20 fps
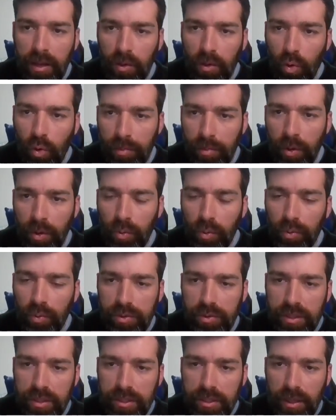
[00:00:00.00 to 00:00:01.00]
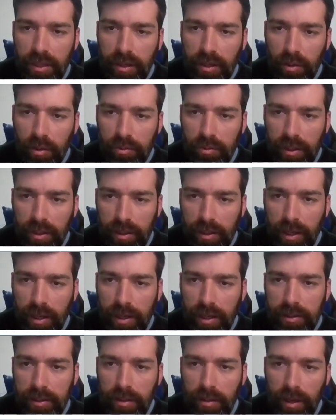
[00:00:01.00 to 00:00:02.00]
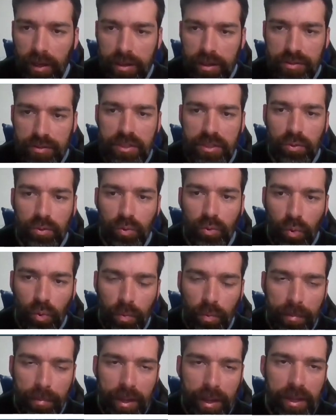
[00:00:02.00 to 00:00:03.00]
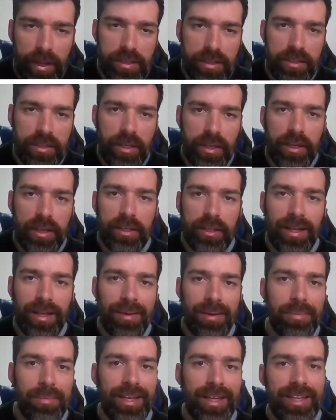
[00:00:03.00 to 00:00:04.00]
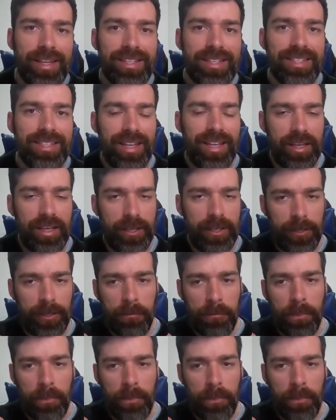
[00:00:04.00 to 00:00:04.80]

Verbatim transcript: Como eu uso stake alternada, às vezes eu tô com meia stake da minha stake